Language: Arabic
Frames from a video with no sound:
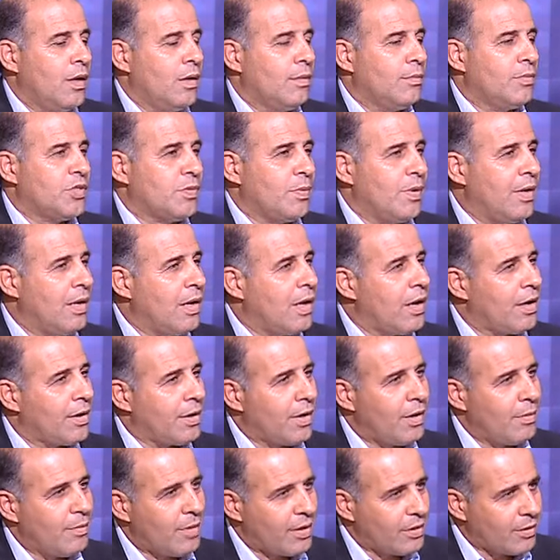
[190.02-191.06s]
بسم الله
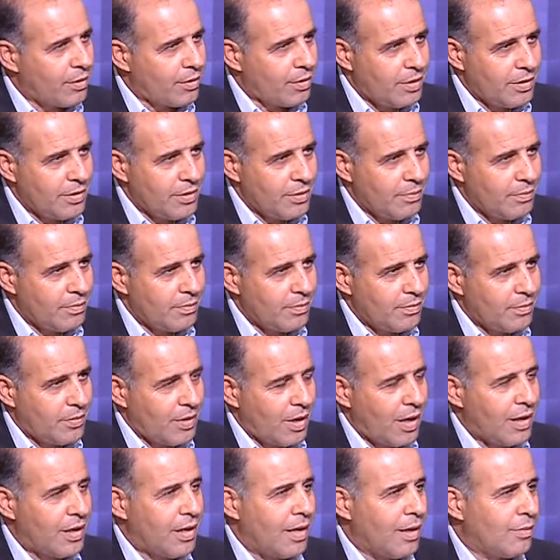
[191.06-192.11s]
الرحمن الرحيم
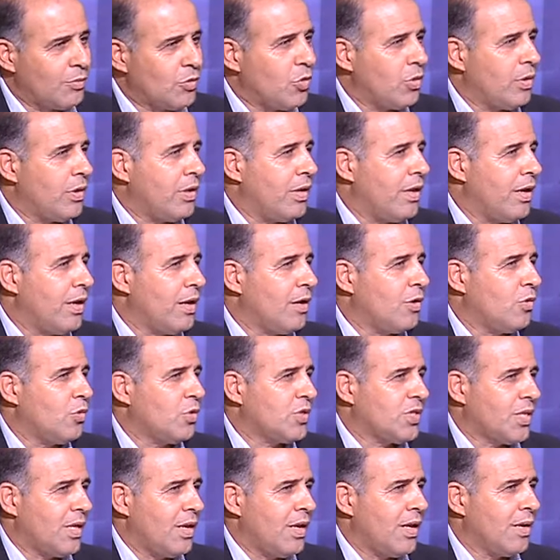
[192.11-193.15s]
الحمد لله
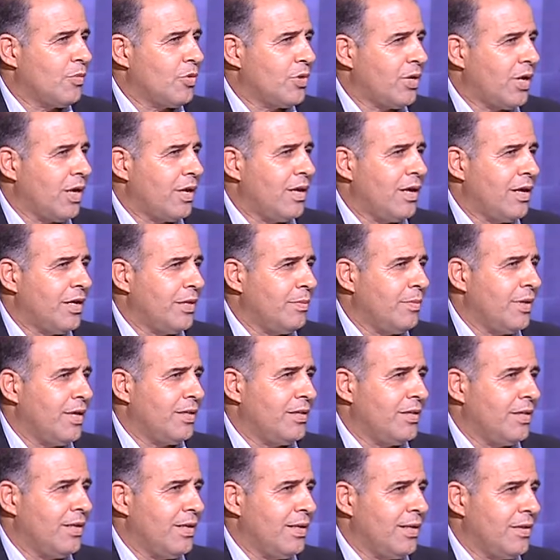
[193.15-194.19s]
وسلام على
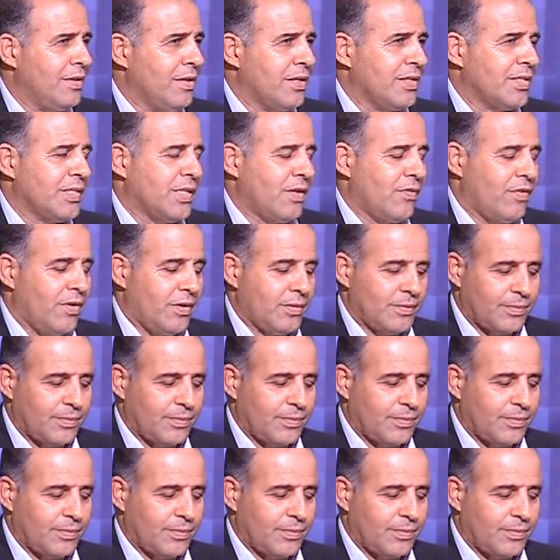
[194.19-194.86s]
عباده الذين اصطفى